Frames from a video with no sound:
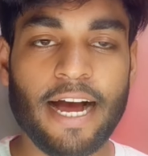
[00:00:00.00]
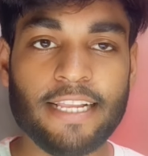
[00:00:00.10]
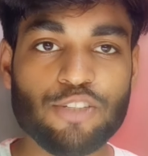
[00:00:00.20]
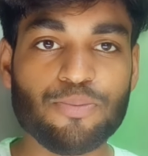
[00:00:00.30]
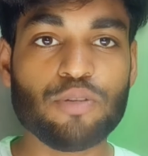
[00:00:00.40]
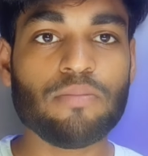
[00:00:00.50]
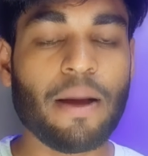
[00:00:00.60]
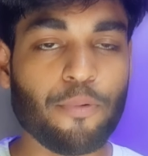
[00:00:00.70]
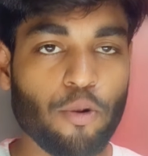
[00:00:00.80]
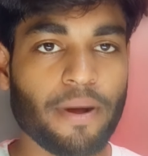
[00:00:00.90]
आज इस
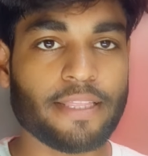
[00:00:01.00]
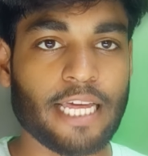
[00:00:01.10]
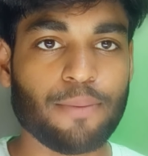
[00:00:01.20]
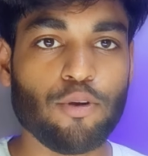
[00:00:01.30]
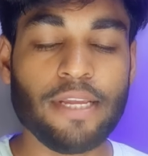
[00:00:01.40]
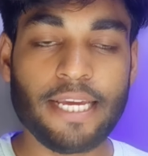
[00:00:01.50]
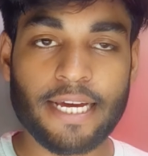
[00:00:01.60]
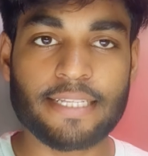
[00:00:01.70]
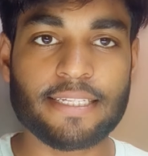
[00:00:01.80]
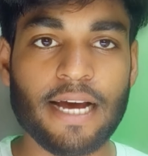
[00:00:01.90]
वीडियो में आपको बताने वाला
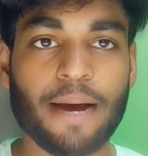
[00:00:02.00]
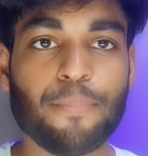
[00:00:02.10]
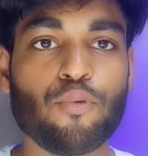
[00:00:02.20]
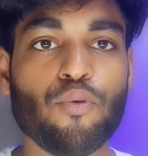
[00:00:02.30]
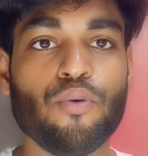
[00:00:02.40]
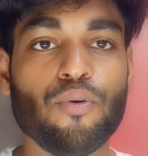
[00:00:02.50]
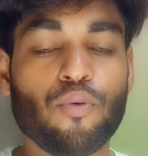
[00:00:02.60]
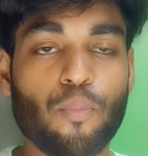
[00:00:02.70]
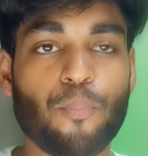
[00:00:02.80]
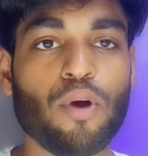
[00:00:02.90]
कैसे आपको
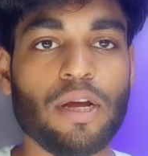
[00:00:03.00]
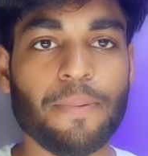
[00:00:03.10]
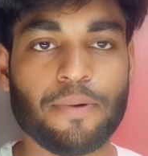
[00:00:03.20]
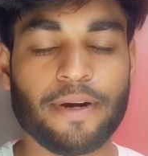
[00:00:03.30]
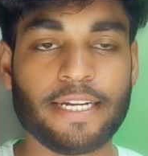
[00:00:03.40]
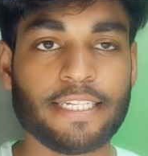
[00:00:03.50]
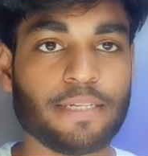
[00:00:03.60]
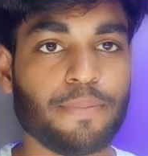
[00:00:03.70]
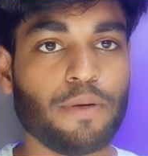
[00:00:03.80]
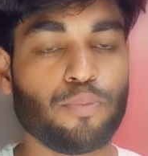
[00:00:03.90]
Oppo
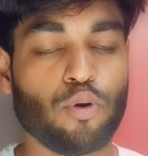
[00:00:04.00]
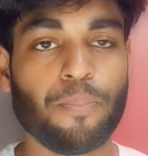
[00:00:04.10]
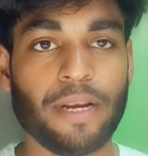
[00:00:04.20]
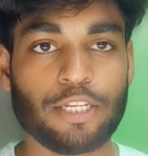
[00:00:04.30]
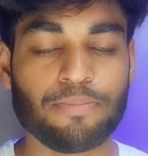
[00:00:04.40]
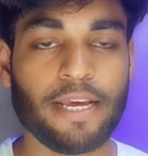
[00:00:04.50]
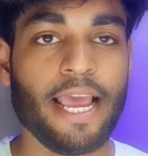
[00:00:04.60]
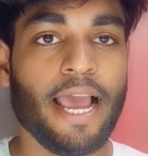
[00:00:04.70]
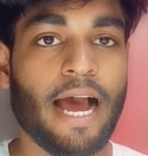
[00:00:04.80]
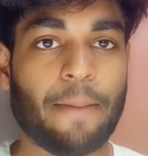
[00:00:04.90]
F27 Pro Plus
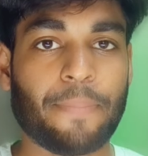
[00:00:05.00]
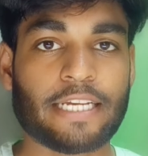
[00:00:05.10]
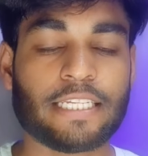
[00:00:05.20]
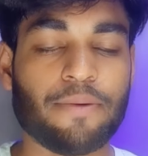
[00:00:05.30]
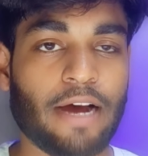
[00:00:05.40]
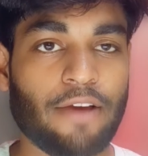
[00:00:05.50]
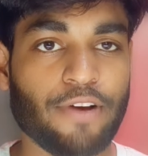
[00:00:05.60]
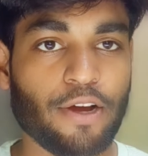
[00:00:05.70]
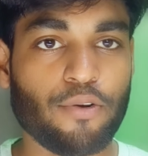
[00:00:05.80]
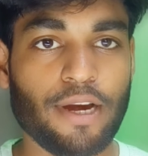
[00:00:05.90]
में आप कैसे
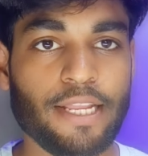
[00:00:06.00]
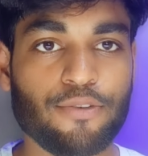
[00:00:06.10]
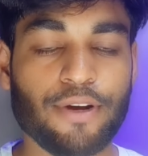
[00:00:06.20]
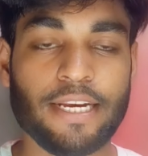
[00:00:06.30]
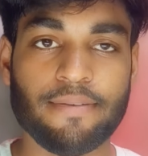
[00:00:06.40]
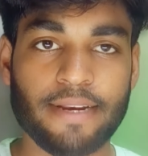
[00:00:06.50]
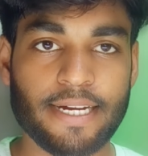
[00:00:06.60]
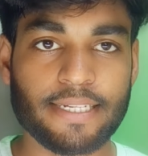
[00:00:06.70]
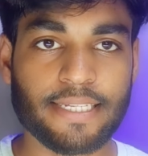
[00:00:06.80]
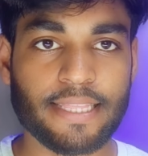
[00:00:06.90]
वाईफाई कॉलिंग को
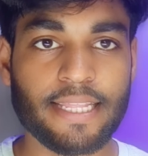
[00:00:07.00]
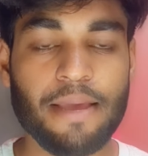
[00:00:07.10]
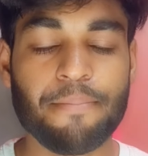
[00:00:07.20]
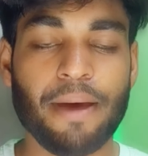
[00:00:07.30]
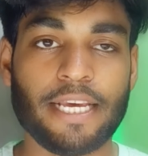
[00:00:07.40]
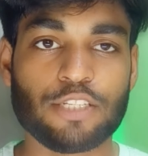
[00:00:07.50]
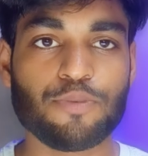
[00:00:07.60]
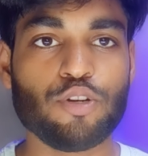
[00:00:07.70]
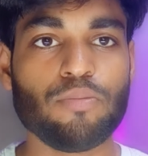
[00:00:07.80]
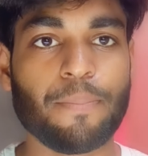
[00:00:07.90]
इनेबल कर सकते हैं मैं
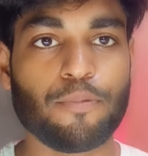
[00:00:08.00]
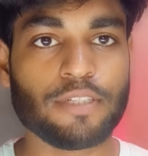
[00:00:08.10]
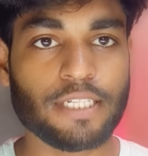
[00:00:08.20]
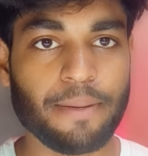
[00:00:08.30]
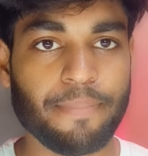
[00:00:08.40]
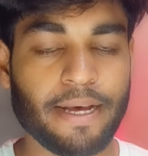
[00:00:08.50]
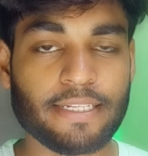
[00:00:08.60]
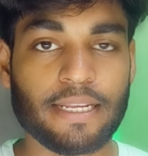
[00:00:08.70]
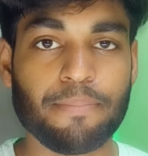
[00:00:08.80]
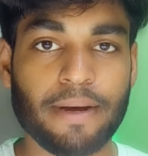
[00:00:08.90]
इस वीडियो में आपको स्टेप
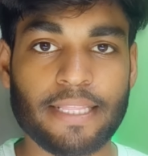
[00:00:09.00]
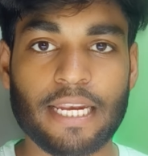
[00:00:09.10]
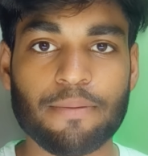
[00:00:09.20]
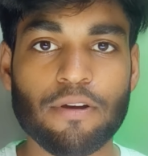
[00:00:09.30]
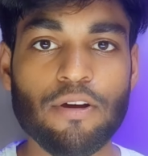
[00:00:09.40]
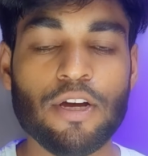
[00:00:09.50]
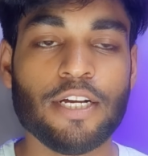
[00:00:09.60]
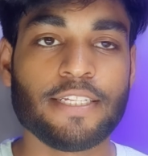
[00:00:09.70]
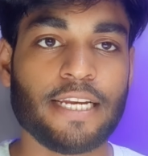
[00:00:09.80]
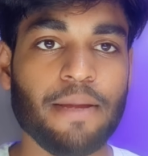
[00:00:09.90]
बाय स्टेप बताने वाला
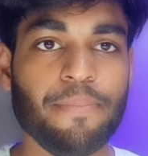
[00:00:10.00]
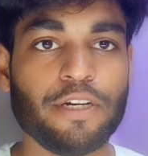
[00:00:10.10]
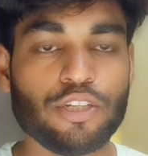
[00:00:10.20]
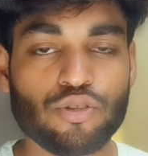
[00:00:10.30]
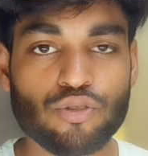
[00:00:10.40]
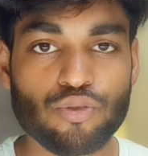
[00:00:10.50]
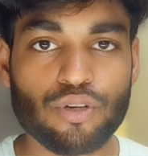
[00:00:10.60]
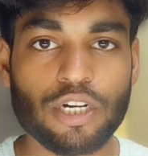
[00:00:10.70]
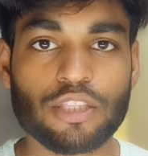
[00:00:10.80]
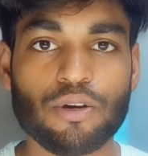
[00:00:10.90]
हूँ चलिए वीडियोज को
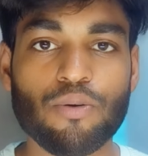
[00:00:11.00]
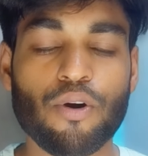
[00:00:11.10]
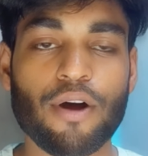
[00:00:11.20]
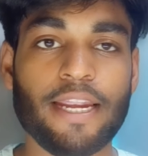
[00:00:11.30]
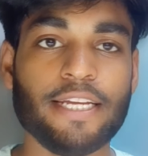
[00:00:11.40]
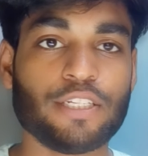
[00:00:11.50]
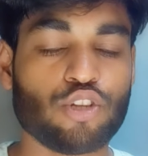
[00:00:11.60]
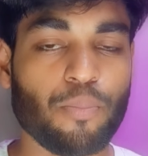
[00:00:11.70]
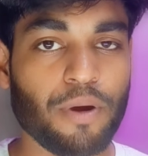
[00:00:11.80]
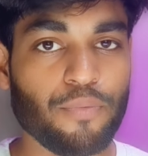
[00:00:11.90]
शुरू करता हूँ और
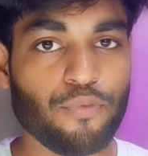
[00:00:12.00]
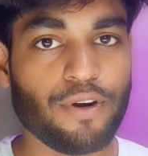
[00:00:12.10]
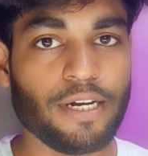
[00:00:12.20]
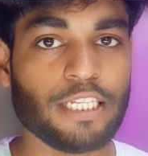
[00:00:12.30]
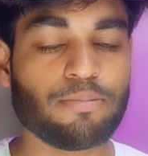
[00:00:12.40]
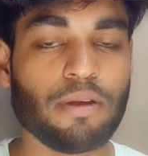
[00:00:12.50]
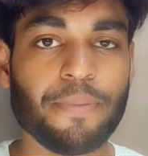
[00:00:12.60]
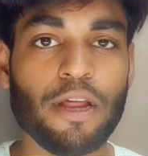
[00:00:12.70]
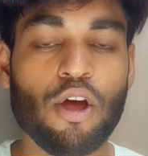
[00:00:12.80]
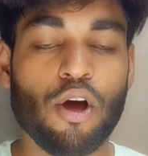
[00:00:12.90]
नीचे तो अपने फ़ोन
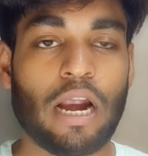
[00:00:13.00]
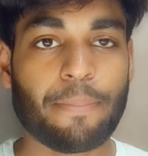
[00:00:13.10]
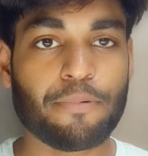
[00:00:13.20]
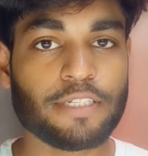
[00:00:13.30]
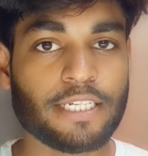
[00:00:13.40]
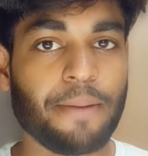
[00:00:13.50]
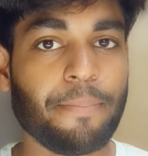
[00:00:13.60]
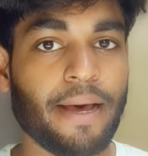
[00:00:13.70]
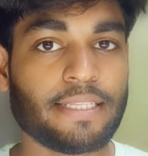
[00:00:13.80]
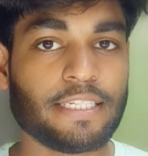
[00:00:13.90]
डिस्प्ले पे और आपको
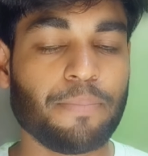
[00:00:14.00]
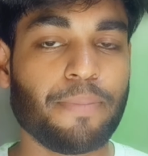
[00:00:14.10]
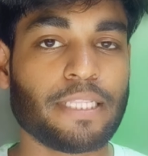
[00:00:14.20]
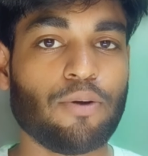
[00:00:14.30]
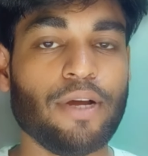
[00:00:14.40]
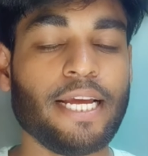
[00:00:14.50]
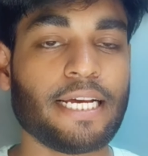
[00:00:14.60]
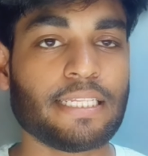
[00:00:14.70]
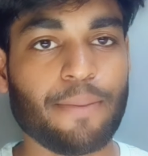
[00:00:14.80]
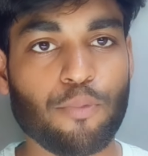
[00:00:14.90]
स्टेप बाय स्टेप बताऊंगी कैसे